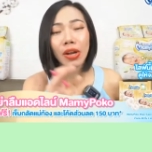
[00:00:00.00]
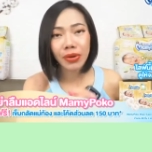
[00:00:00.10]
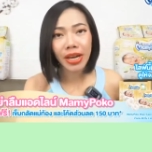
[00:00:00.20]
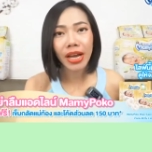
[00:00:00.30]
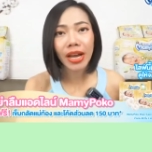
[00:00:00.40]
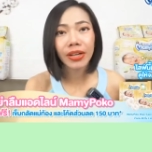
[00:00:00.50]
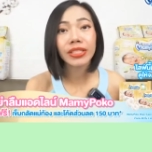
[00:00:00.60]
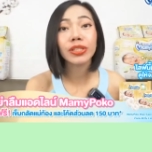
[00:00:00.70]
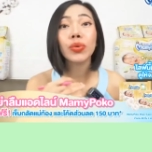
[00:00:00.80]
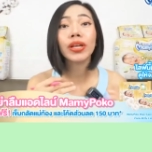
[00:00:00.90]
เหล่านี้ค่ะก็
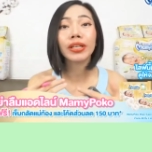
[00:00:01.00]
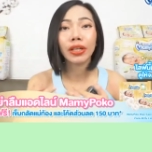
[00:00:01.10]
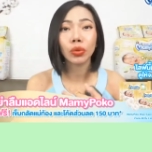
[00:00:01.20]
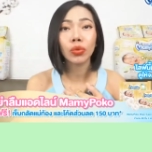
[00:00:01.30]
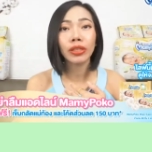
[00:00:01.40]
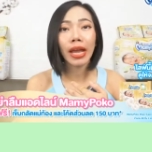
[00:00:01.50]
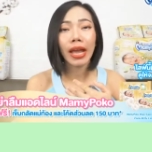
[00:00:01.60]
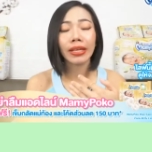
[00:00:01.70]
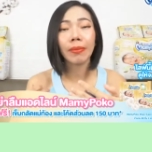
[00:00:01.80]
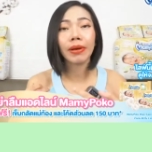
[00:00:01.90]
จะช่วยกระตุ้นนะ
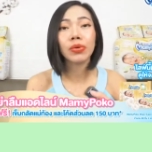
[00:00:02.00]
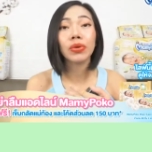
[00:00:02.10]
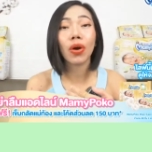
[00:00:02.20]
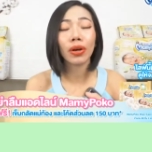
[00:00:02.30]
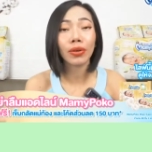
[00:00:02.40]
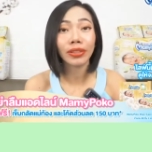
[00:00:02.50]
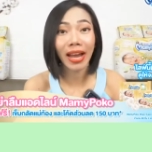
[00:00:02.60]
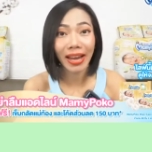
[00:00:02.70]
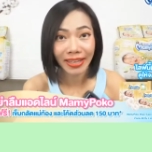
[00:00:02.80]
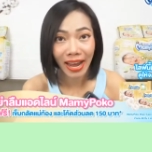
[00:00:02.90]
คะทำให้ลูกของเรา
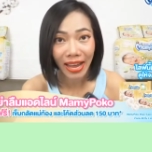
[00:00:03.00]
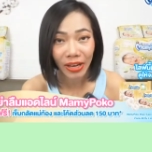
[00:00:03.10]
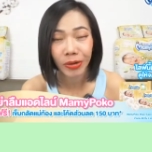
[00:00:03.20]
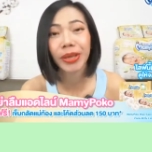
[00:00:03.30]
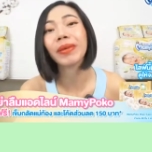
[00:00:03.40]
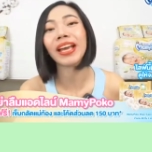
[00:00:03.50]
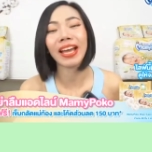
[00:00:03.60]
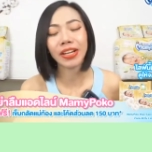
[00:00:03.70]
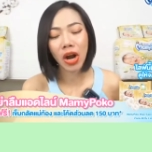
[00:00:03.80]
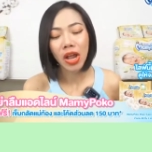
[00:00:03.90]
ถ่ายได้โอเคไหม
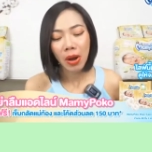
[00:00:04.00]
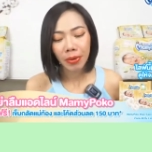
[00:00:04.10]
คะเนาะ